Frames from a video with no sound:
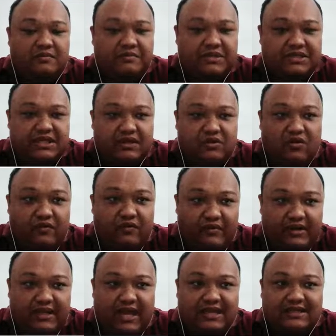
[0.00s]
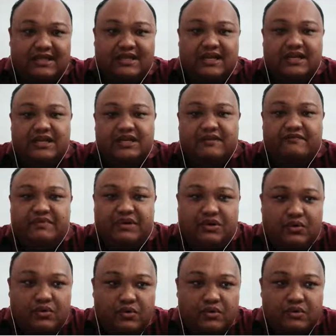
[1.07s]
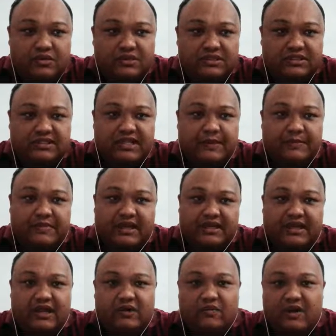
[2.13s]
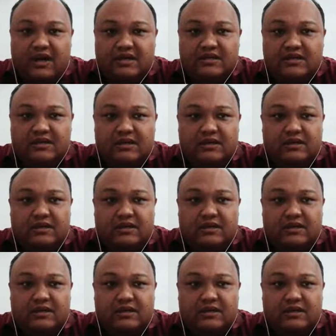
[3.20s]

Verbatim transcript: bisa konflik antara individu setiap karyawan